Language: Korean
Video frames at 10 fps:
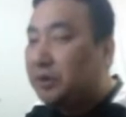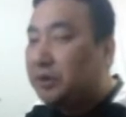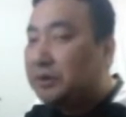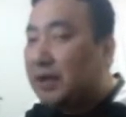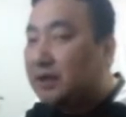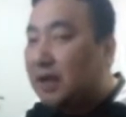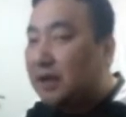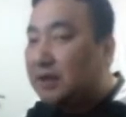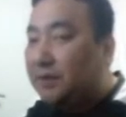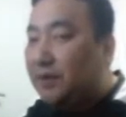자,
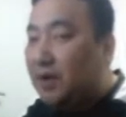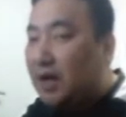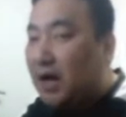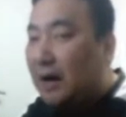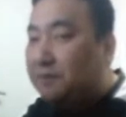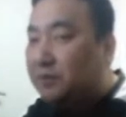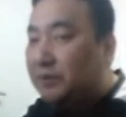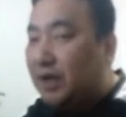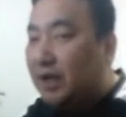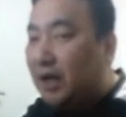일단은
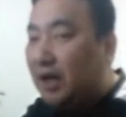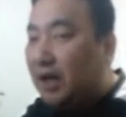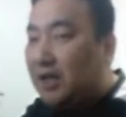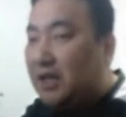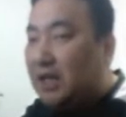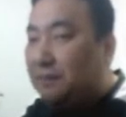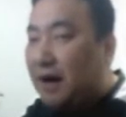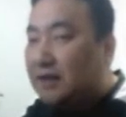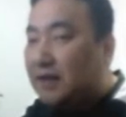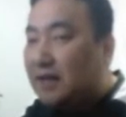앞부분에 이
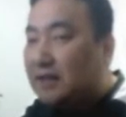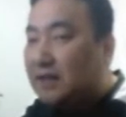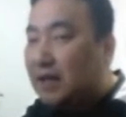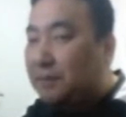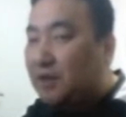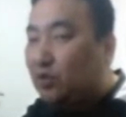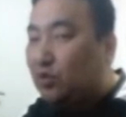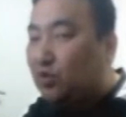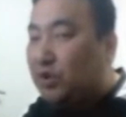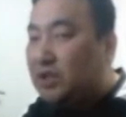말을 하는 사람이
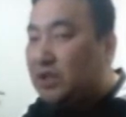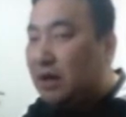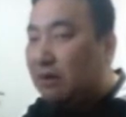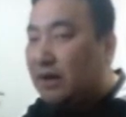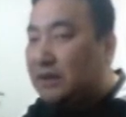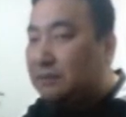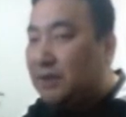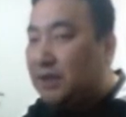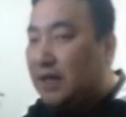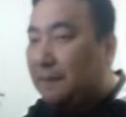누구인지 나와
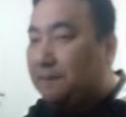있습니다.